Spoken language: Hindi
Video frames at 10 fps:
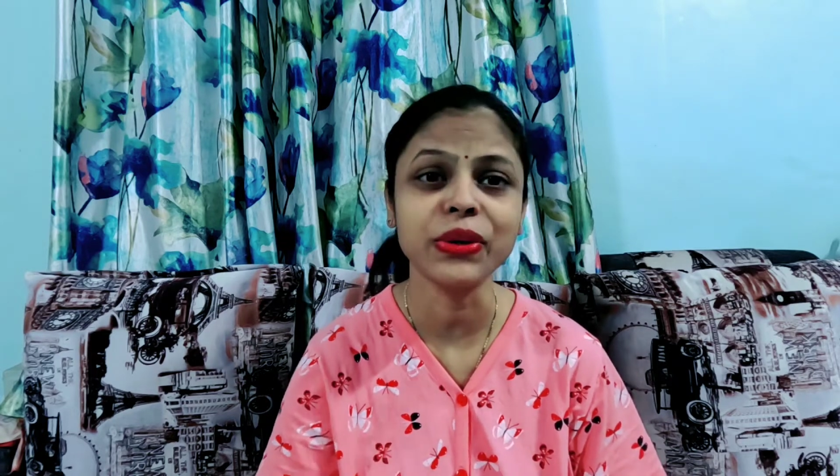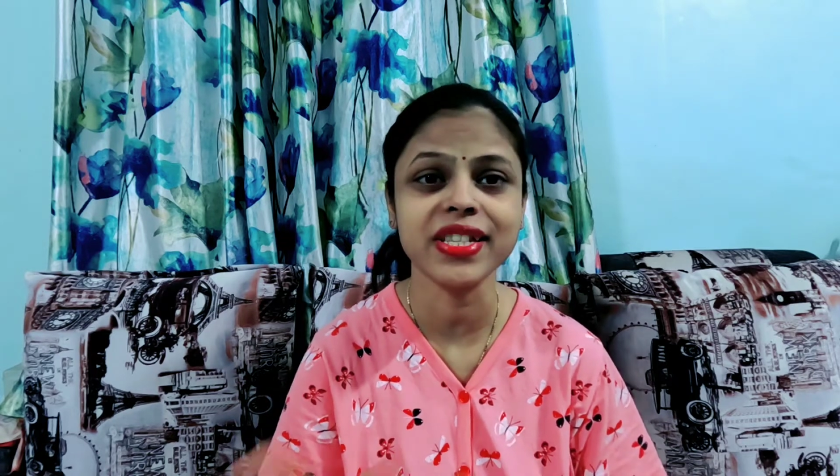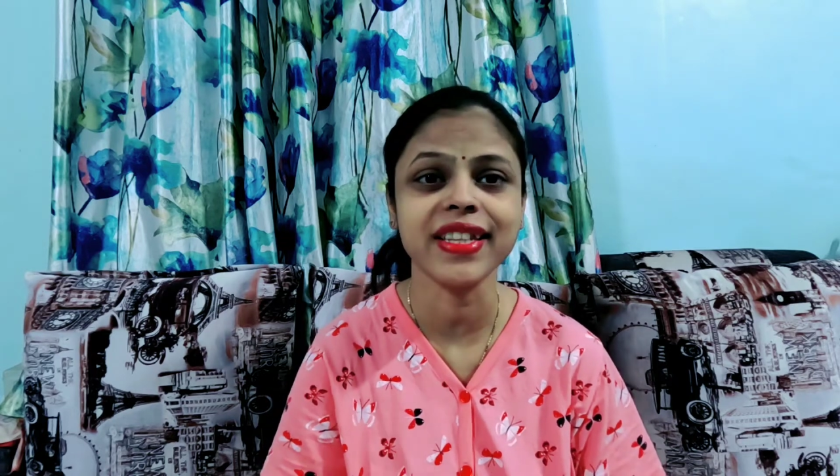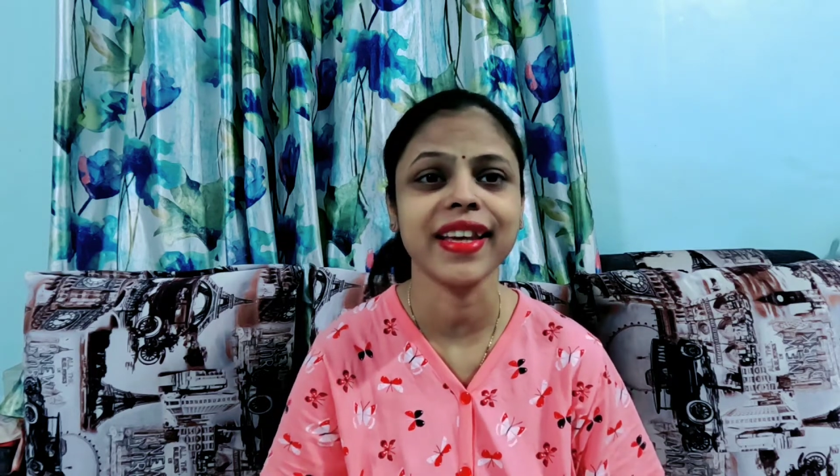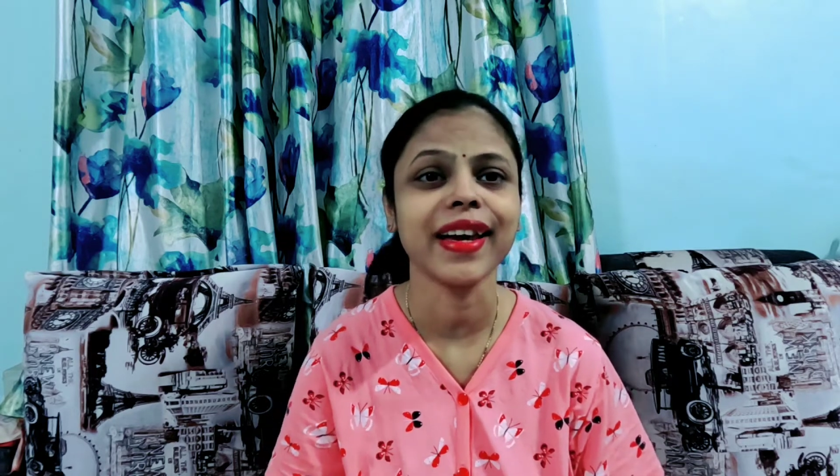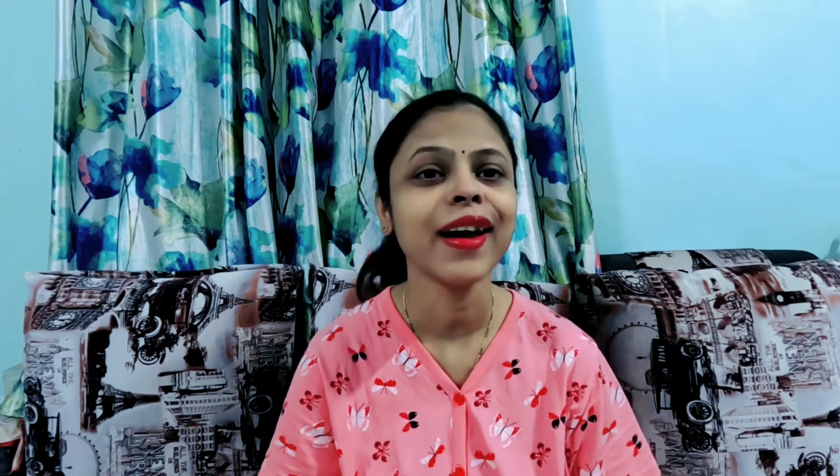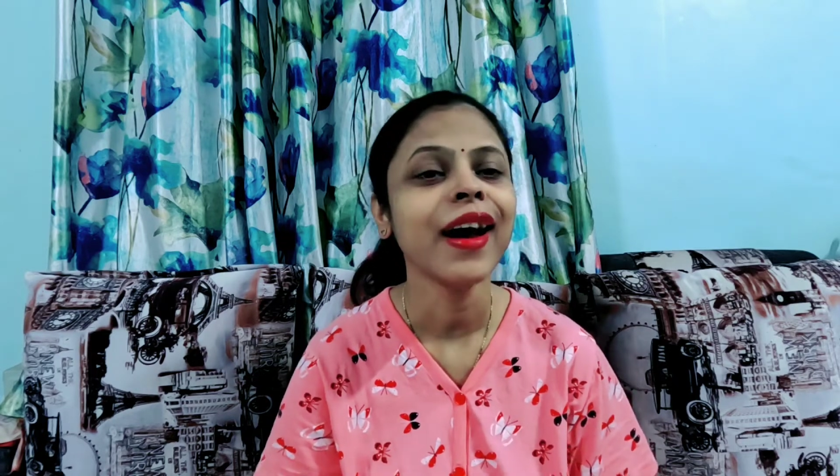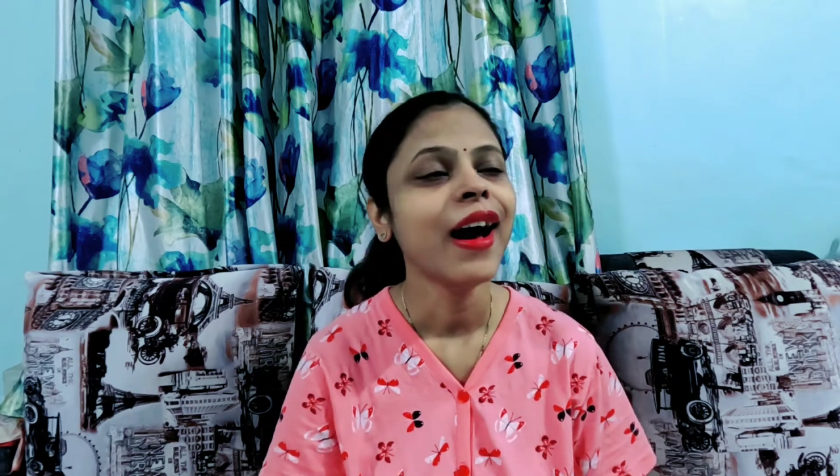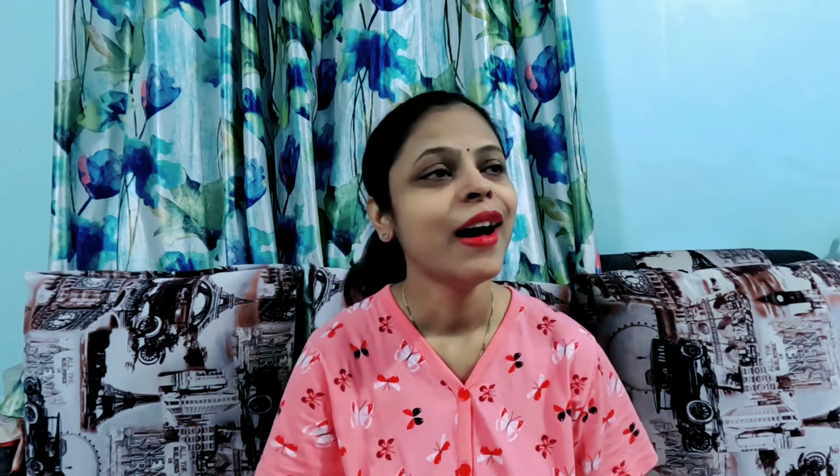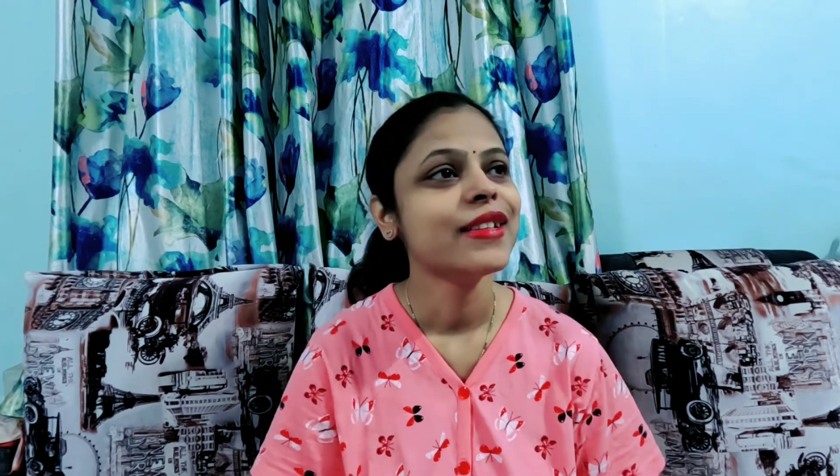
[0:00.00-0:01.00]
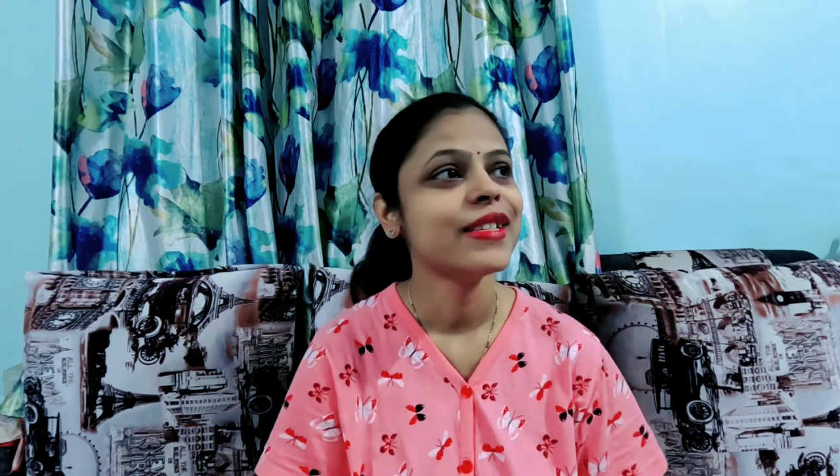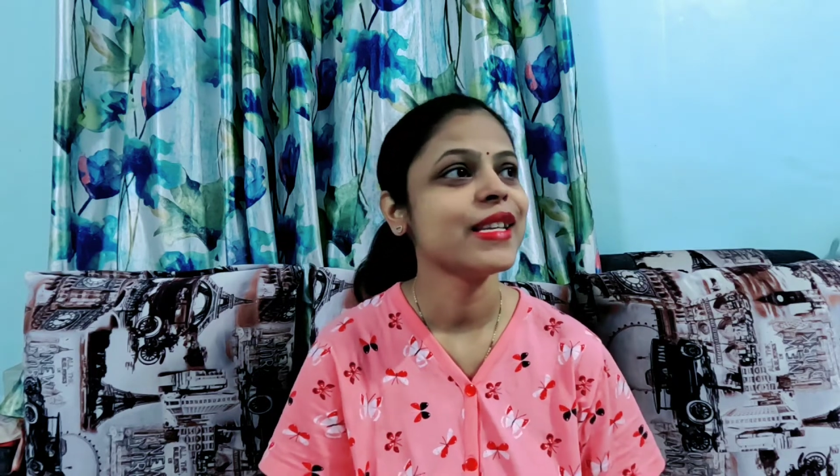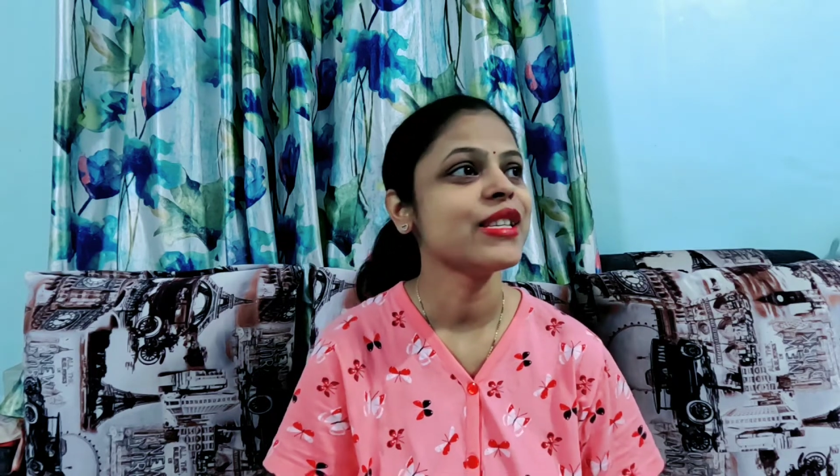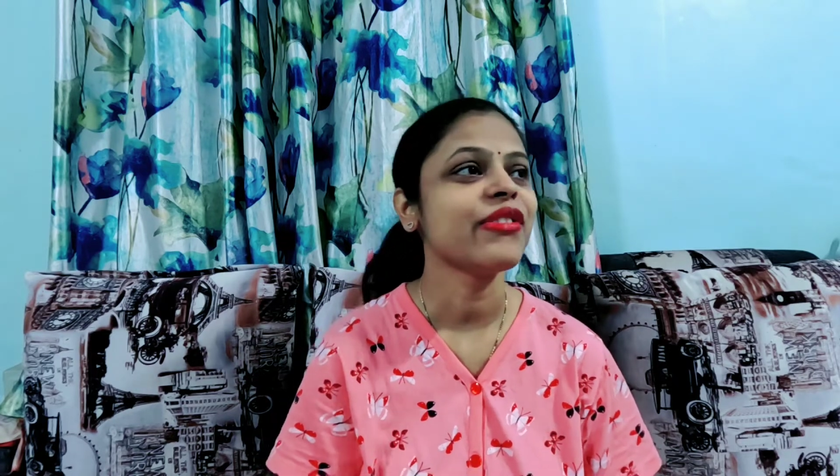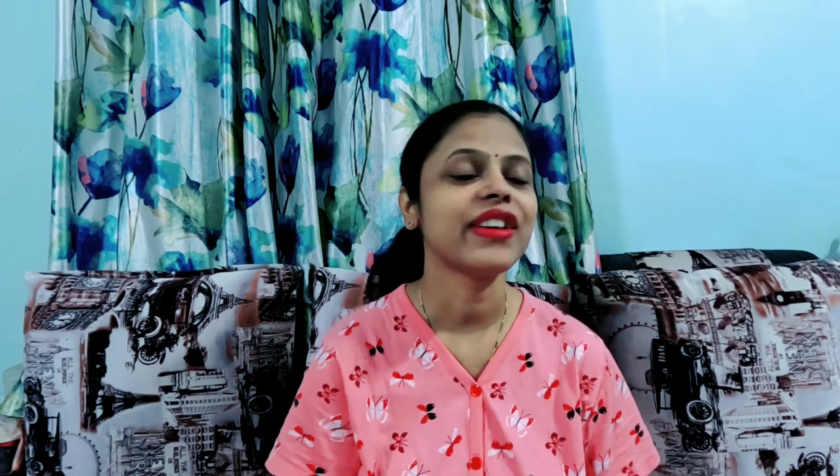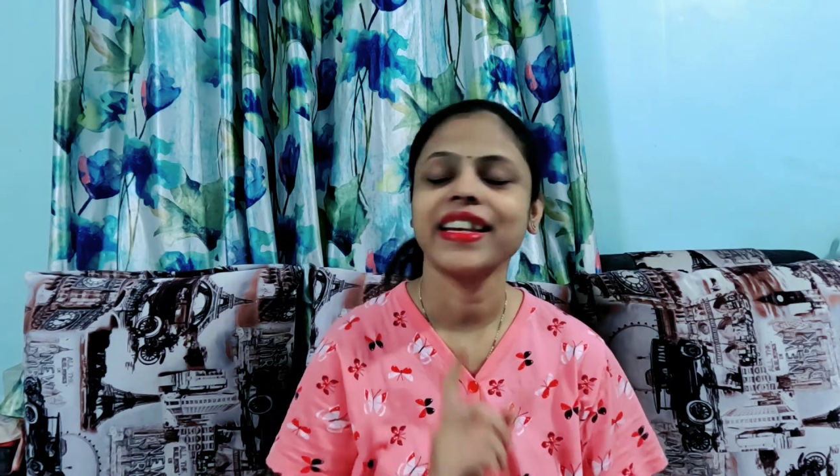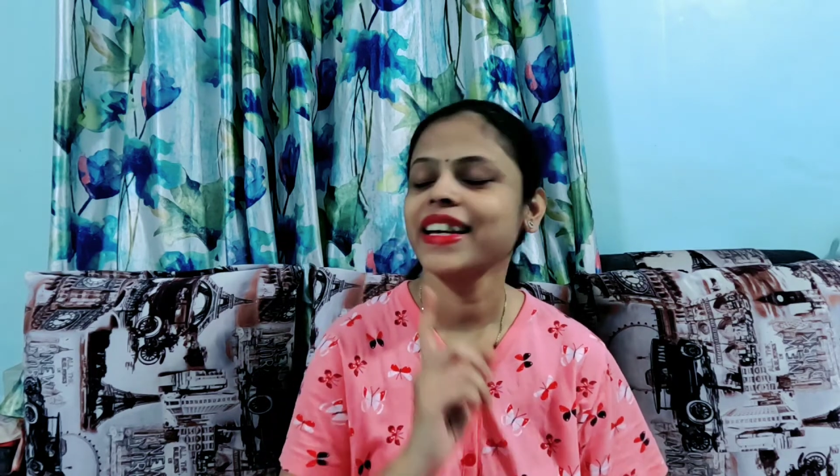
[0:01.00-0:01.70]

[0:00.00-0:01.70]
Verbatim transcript: खुश थे जैसे वीर